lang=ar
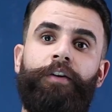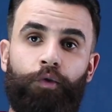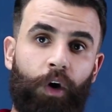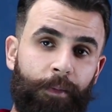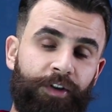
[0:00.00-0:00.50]
لان
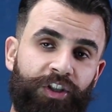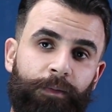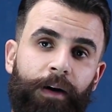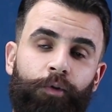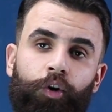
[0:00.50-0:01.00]
هواي من
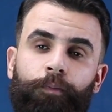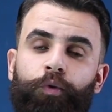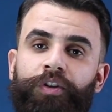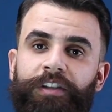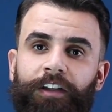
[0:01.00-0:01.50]
الشباب
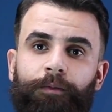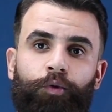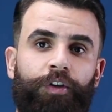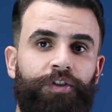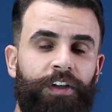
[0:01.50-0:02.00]
يحبون يستخدمون
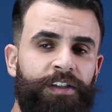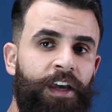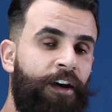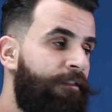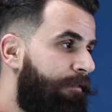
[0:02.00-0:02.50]
يستخدمون الجنز
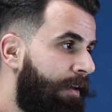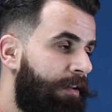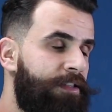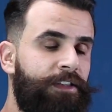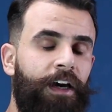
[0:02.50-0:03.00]
فهذا
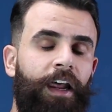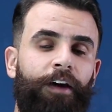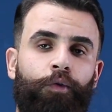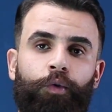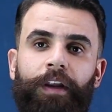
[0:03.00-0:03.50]
الستايل
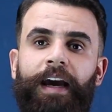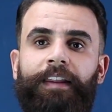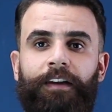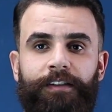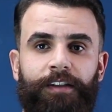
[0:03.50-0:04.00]
حيكون
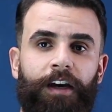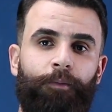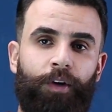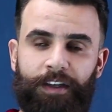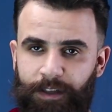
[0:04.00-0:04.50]
اكثر ستايل
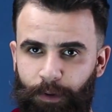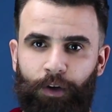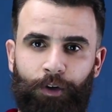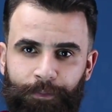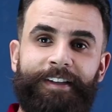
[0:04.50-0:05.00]
مناسب
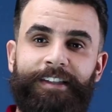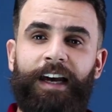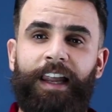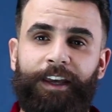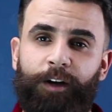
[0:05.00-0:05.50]
لهم.
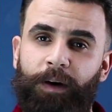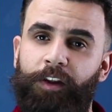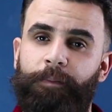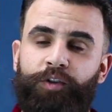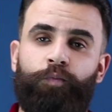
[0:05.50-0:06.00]
الستايل الاخير بهذه
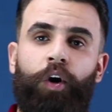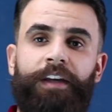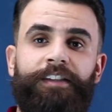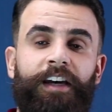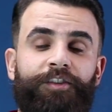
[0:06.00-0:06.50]
المجموعه
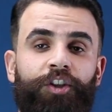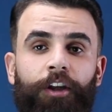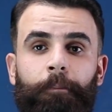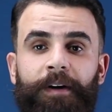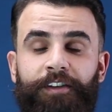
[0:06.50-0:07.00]
ستايل
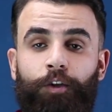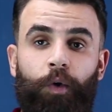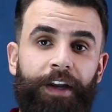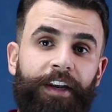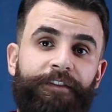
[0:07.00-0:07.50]
جدا بسيط
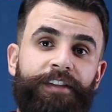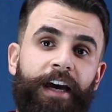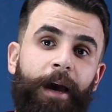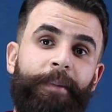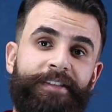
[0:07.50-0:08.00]
وعن نفسي
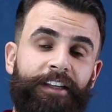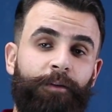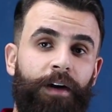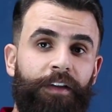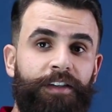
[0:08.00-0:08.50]
احب
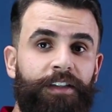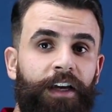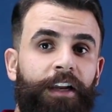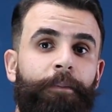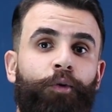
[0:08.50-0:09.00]
استخدم هذا
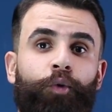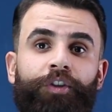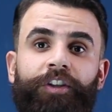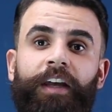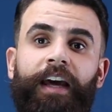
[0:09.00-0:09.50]
الستايل لما يكون
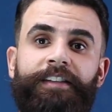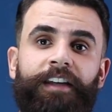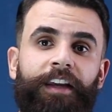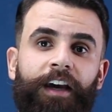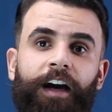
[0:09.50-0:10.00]
عندي طلعه
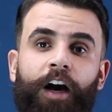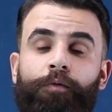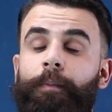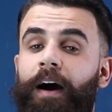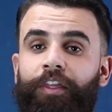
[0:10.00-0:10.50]
سريعه او
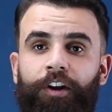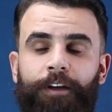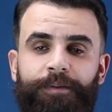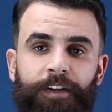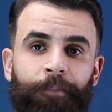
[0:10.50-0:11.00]
محضر
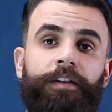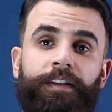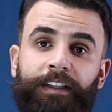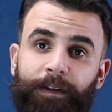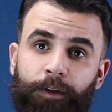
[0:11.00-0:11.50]
لبسي.
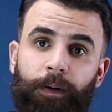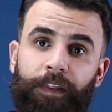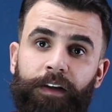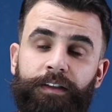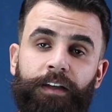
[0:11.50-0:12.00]
استخدمت
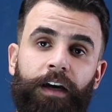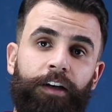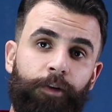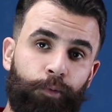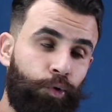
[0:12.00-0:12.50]
بهذا الستايل
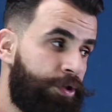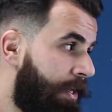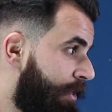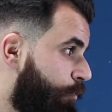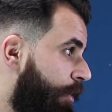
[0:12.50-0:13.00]
البلوز
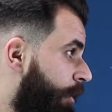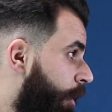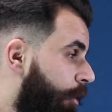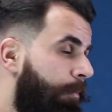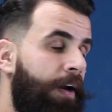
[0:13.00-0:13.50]
الاسود
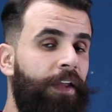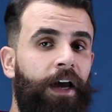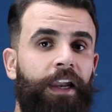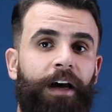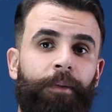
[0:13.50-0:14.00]
بهذا
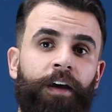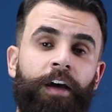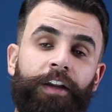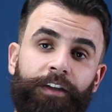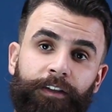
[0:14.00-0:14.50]
العلامه
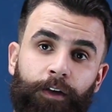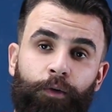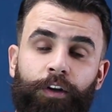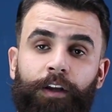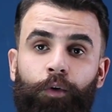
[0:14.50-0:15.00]

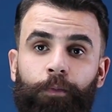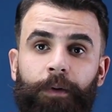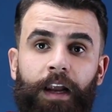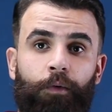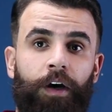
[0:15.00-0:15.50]
تقدرون تنوعون
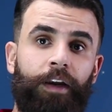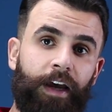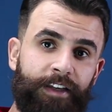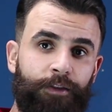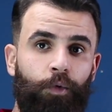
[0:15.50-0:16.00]
بالالوان
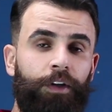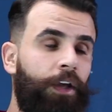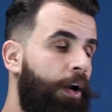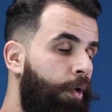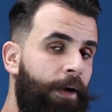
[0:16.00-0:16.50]
اسود
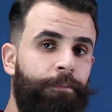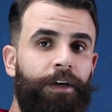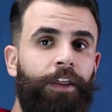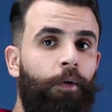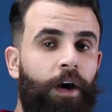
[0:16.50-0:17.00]
او
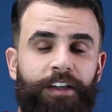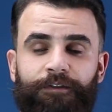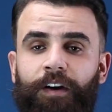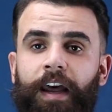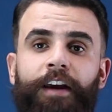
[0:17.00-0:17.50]
ابيض او
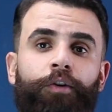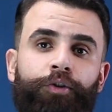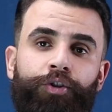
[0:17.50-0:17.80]
اصفر اي لون